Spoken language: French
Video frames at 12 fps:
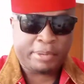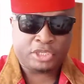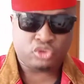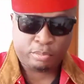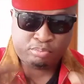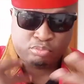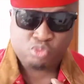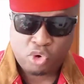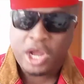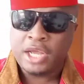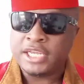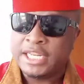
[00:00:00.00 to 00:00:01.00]
Parce que pour
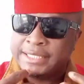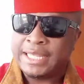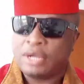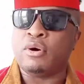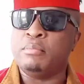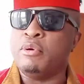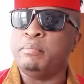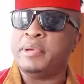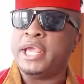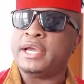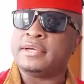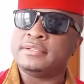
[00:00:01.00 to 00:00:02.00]
moi, il était comme mon
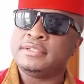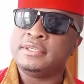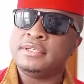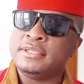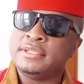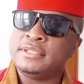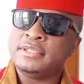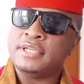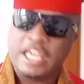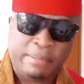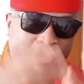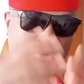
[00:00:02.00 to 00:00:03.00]
père.
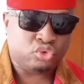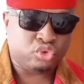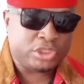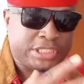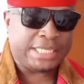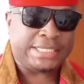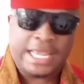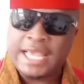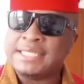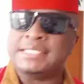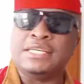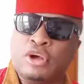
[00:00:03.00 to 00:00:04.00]
Il m'a toujours
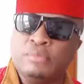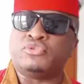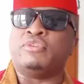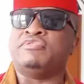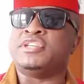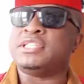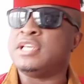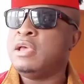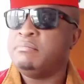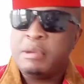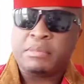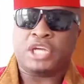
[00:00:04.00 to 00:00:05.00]
traité ainsi, comme son fils.
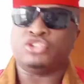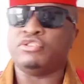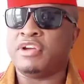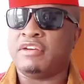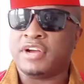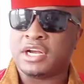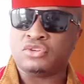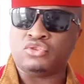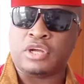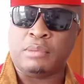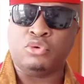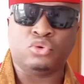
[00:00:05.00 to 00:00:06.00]
Même quand je viens en
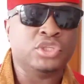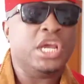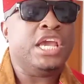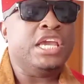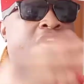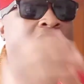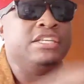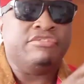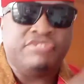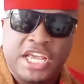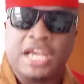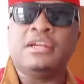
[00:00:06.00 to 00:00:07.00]
vacances au Cameroun, il
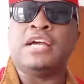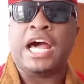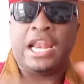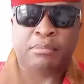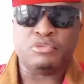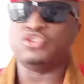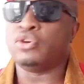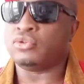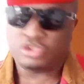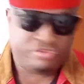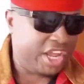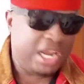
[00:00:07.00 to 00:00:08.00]
dit, viens à la
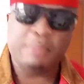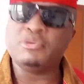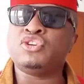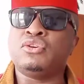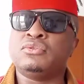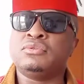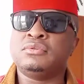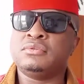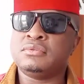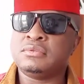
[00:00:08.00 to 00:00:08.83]
maison. Je viens à la maison.